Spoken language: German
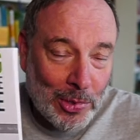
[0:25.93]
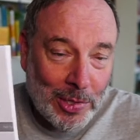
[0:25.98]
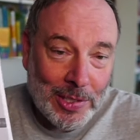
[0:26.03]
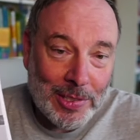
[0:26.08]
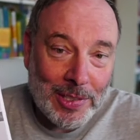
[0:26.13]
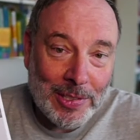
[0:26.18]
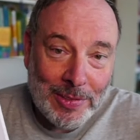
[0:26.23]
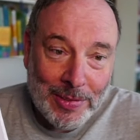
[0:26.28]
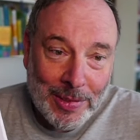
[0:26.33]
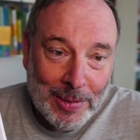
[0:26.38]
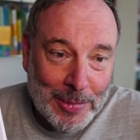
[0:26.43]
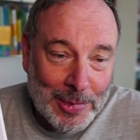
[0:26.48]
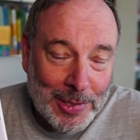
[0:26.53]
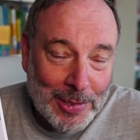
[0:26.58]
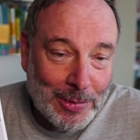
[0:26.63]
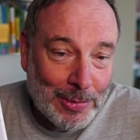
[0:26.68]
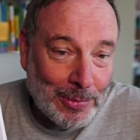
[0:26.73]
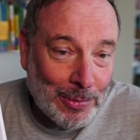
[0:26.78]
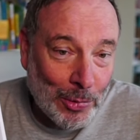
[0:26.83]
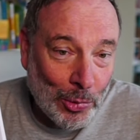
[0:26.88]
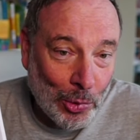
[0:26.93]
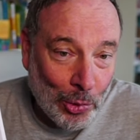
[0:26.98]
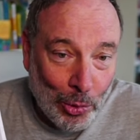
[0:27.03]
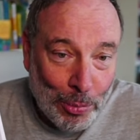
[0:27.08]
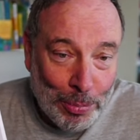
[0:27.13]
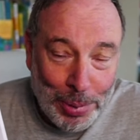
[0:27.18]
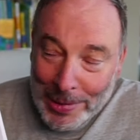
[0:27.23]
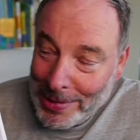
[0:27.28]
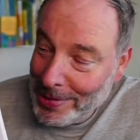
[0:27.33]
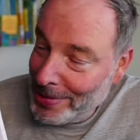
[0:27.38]
Also es war ein bisschen
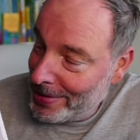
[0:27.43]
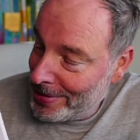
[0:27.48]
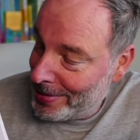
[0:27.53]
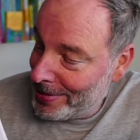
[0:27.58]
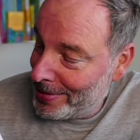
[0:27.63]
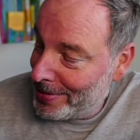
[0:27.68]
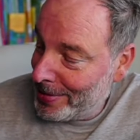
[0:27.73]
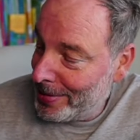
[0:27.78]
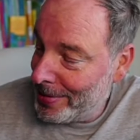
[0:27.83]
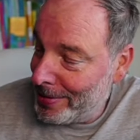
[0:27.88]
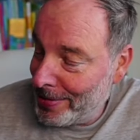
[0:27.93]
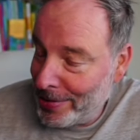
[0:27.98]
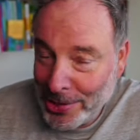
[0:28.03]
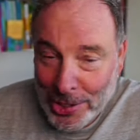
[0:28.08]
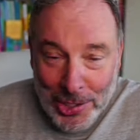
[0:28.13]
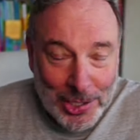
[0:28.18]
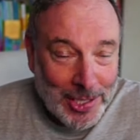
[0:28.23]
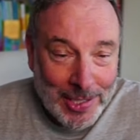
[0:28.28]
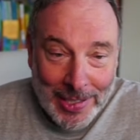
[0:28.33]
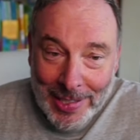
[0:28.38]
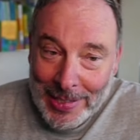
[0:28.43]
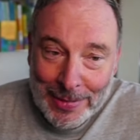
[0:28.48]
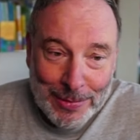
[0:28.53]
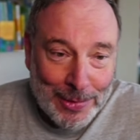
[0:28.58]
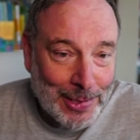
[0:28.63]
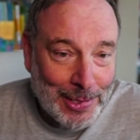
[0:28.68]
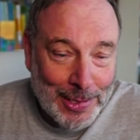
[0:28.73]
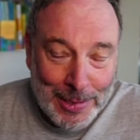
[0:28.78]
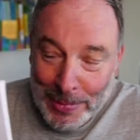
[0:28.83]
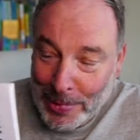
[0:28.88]
rumpelig, der Start,
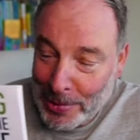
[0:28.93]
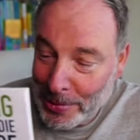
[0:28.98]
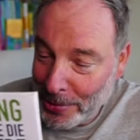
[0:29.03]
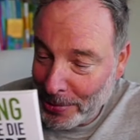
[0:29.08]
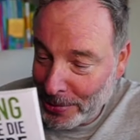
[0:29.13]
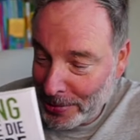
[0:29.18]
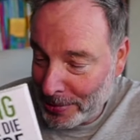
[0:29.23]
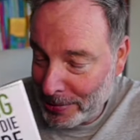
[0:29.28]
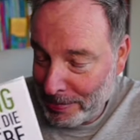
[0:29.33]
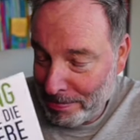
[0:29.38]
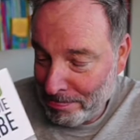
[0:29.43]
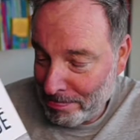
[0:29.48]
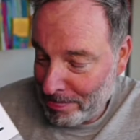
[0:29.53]
weil dann immer noch,